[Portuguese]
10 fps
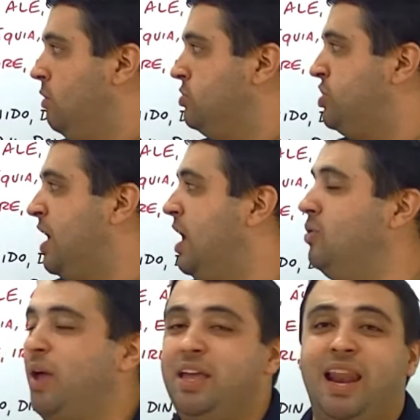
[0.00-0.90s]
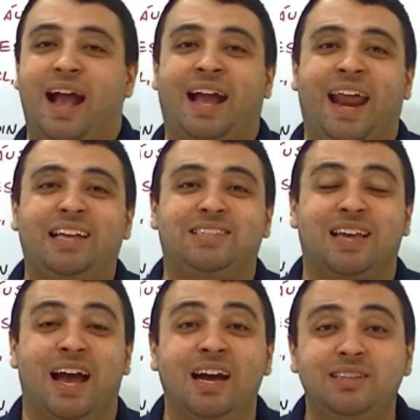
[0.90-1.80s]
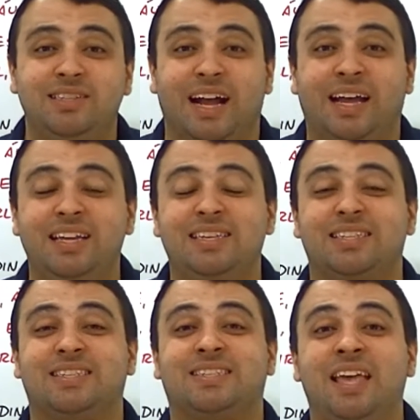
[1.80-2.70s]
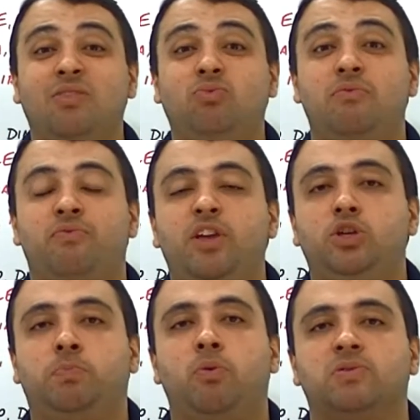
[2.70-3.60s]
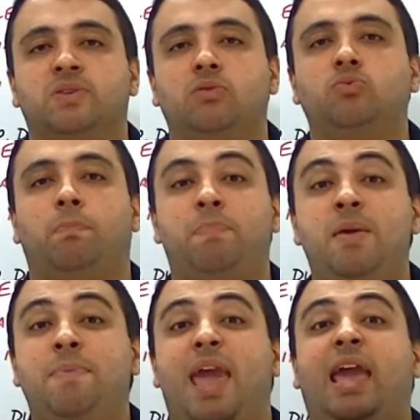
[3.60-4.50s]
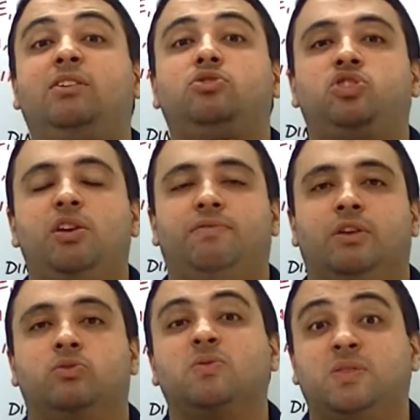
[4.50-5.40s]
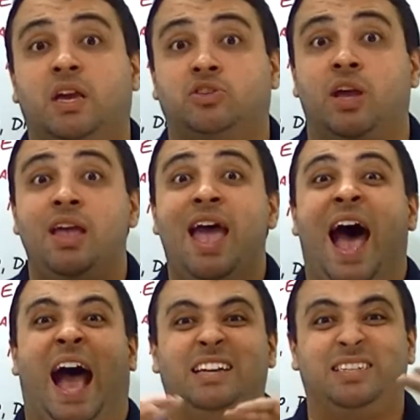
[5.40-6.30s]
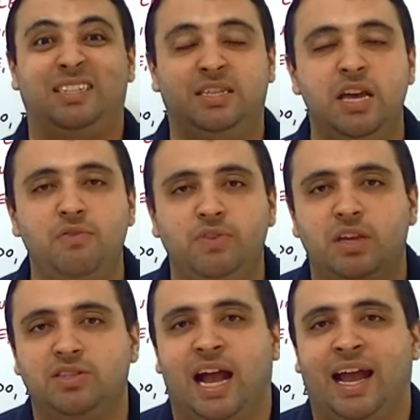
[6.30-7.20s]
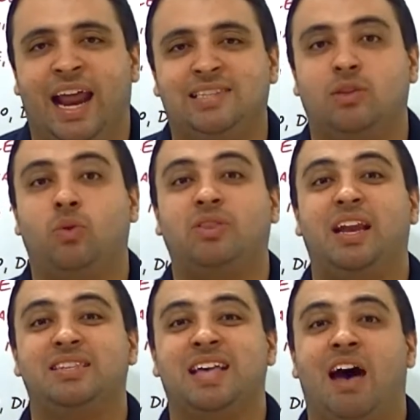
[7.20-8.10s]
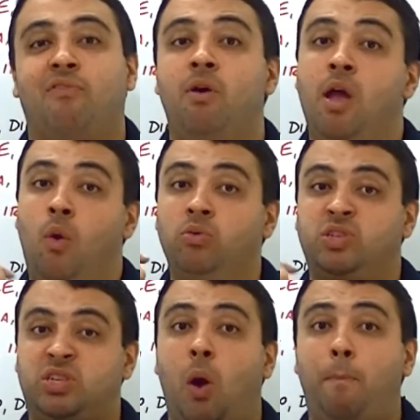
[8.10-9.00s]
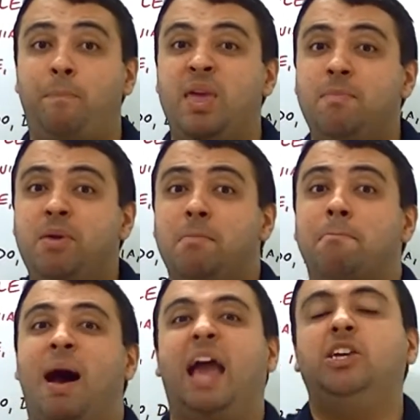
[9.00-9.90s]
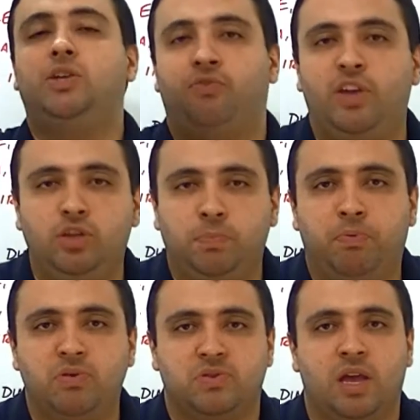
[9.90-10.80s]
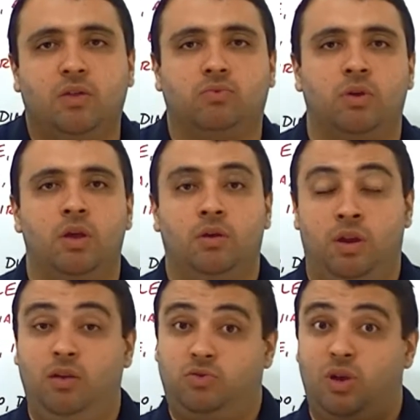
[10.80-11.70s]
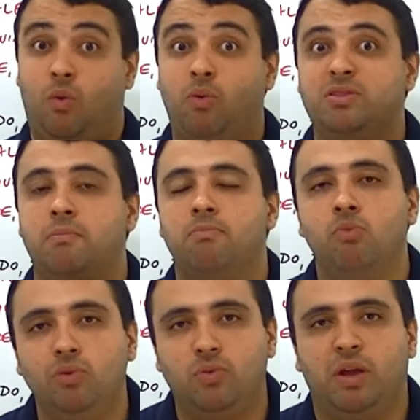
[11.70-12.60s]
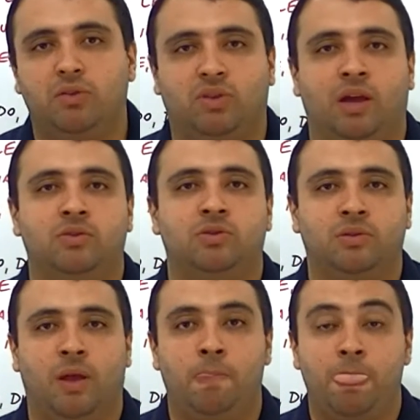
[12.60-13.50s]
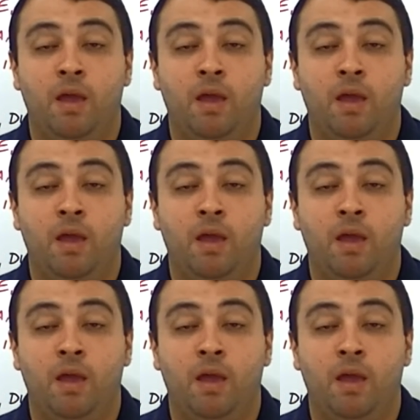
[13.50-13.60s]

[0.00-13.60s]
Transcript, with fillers: Chegando aí na Grécia, antes da crise, a 120% do PIB em dívidas, ou seja, as dívidas da Grécia totalizavam o seu PIB mais 20%. Né? Isso é uma coisa muito gritante, né?